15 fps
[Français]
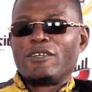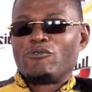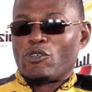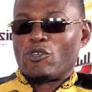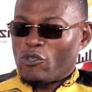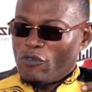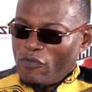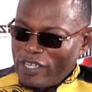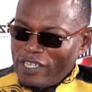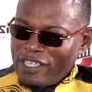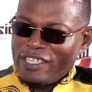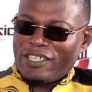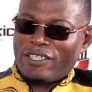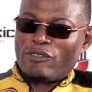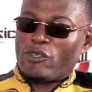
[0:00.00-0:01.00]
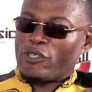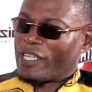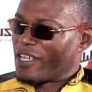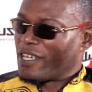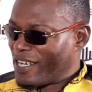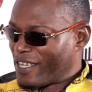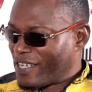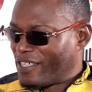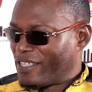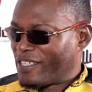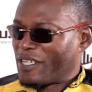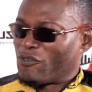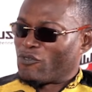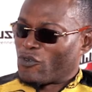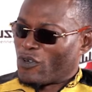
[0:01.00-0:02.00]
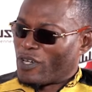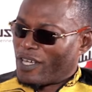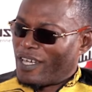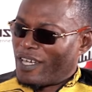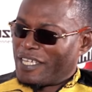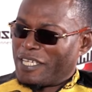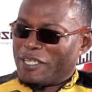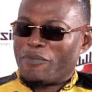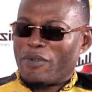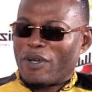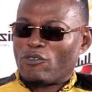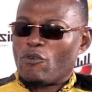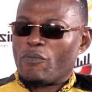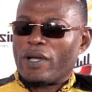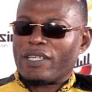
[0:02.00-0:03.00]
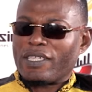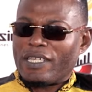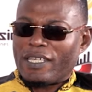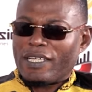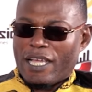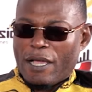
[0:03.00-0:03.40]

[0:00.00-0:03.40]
je suis venu de Sangaré de ces là Il m'a demandé,